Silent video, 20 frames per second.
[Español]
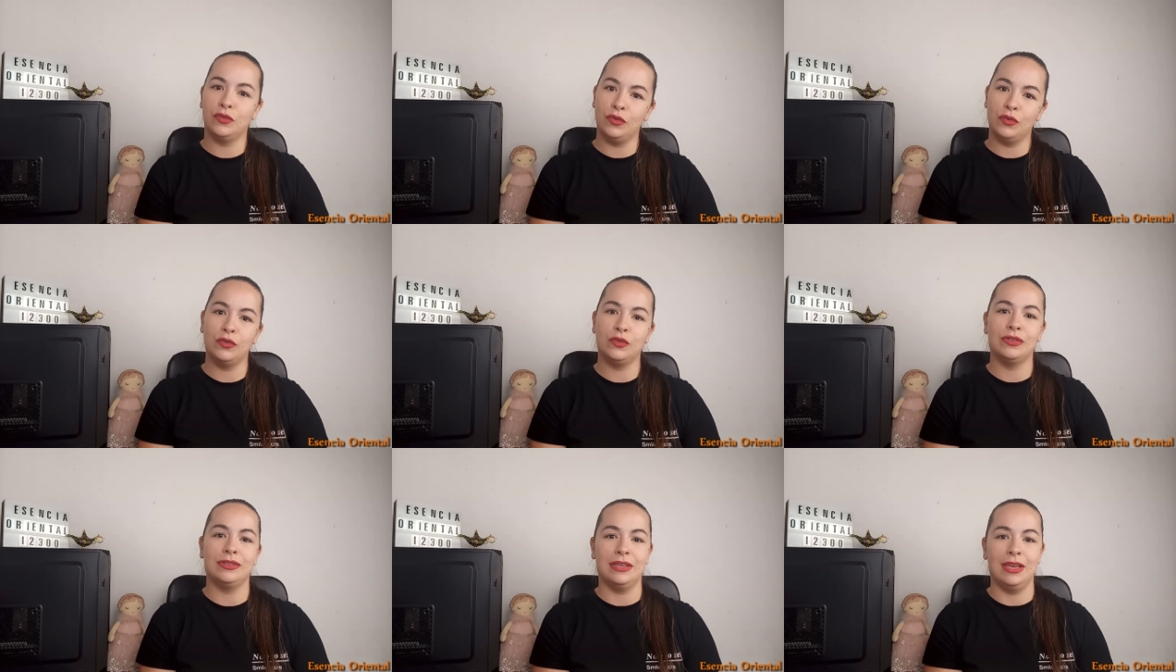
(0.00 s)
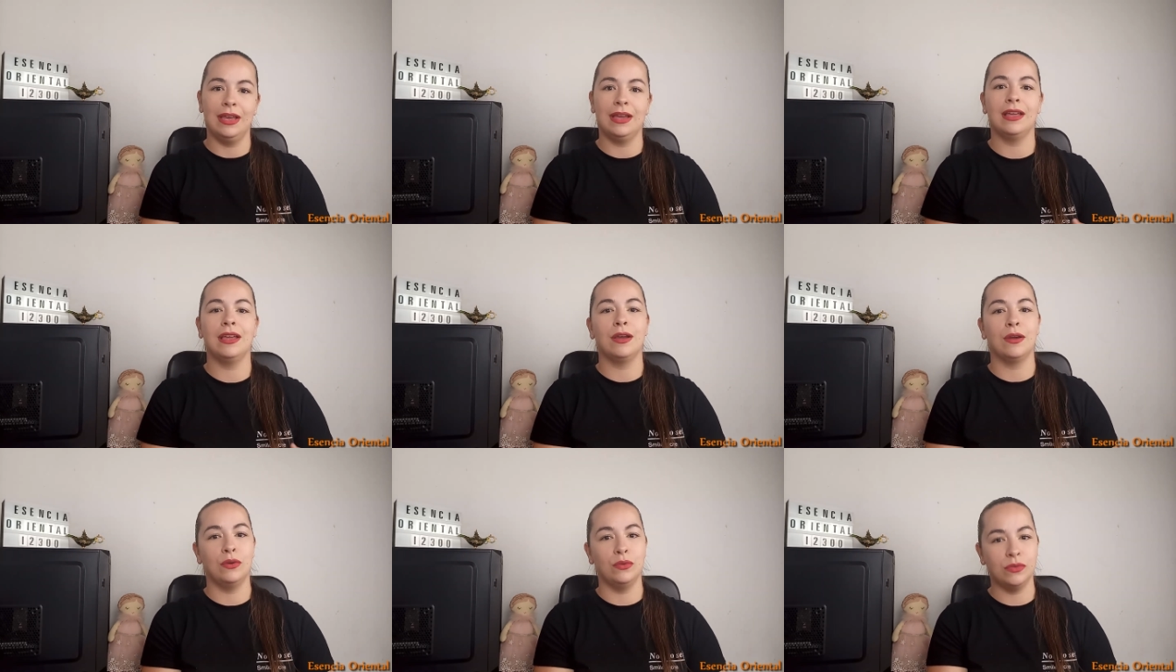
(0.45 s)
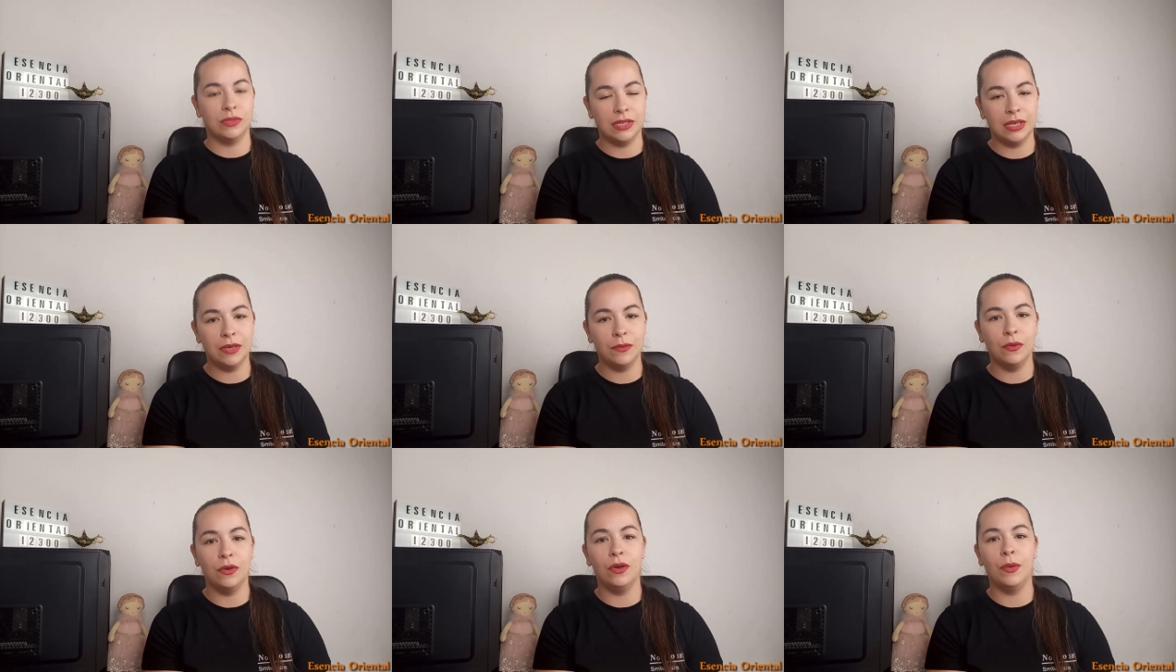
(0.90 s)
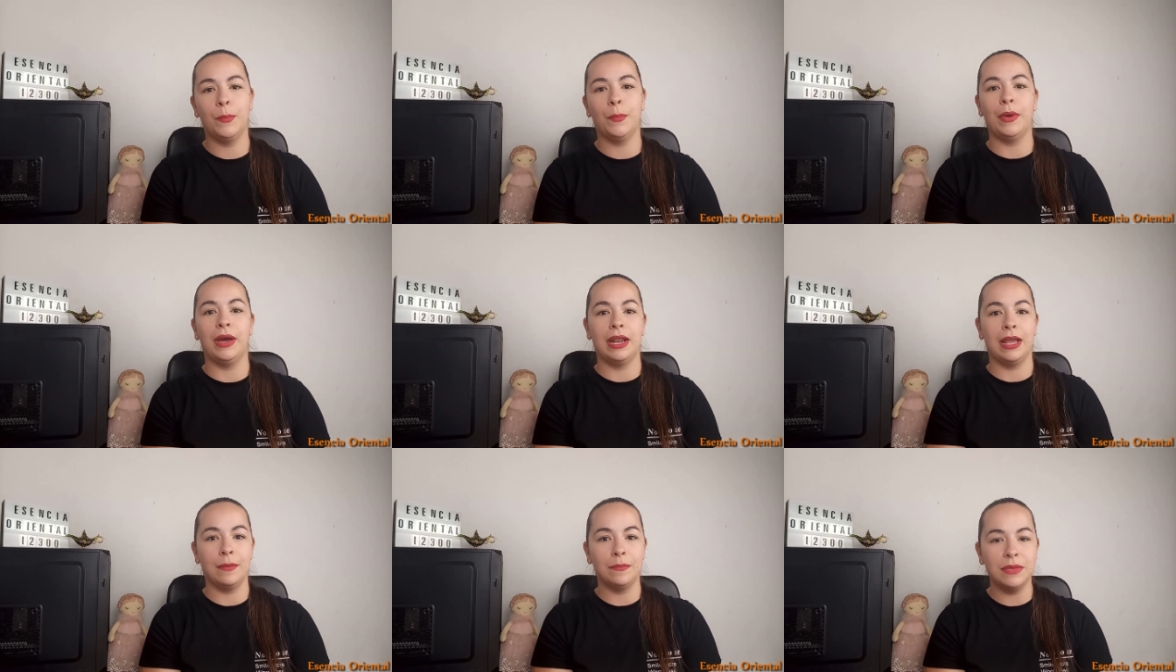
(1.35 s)
todos sean exclusivos
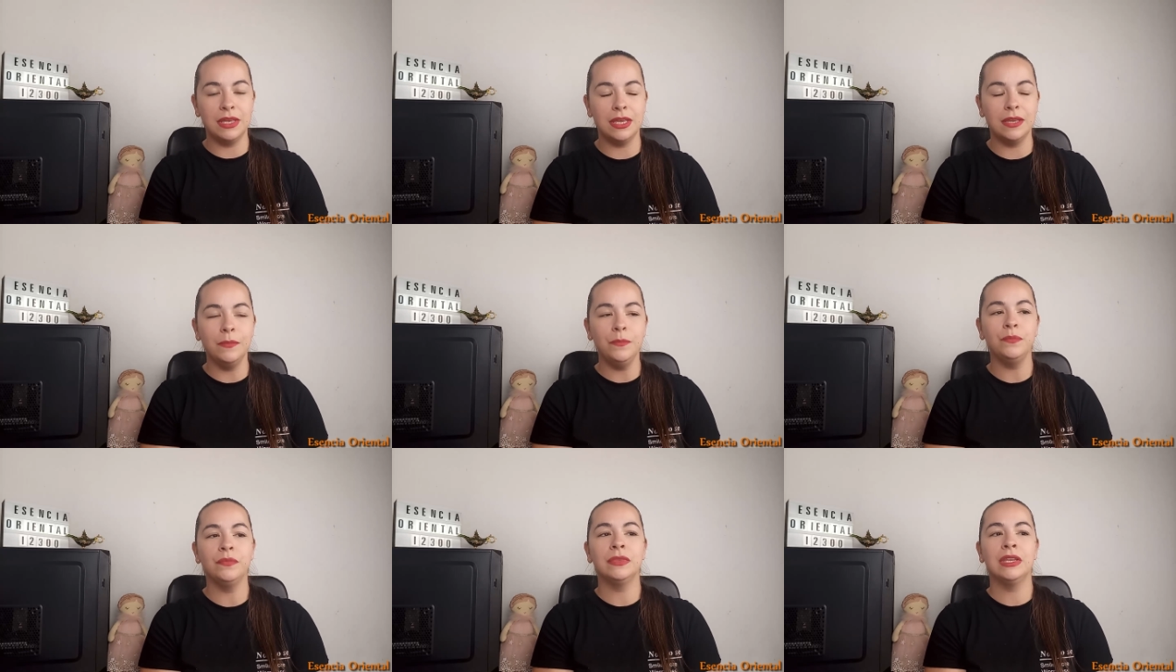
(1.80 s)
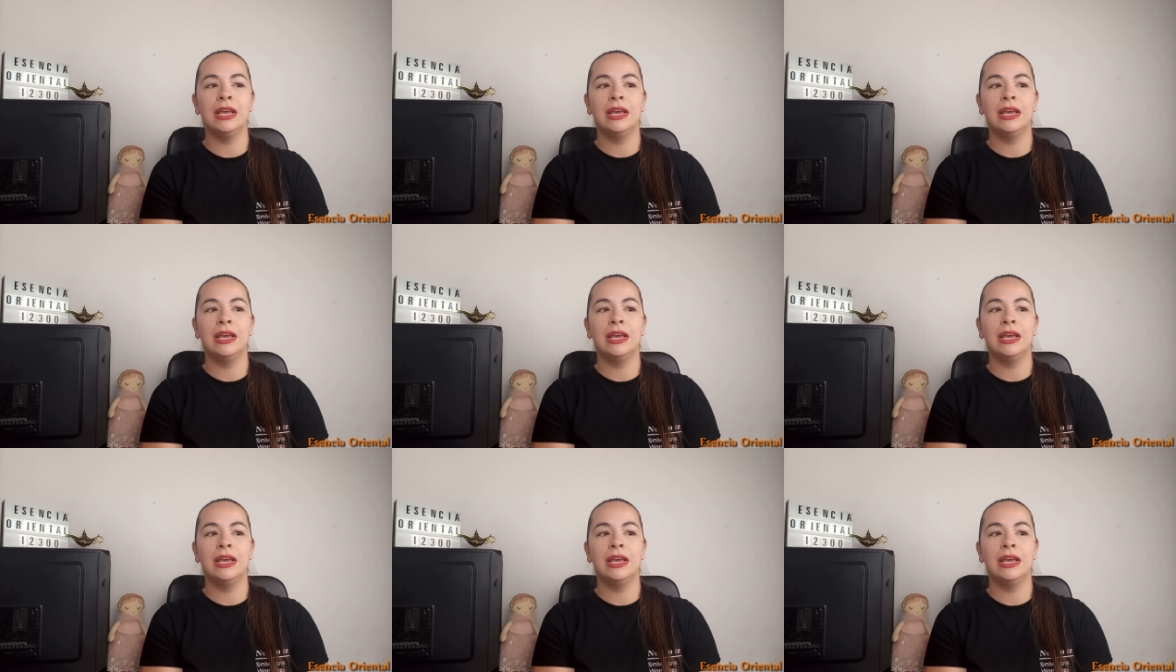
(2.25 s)
para mí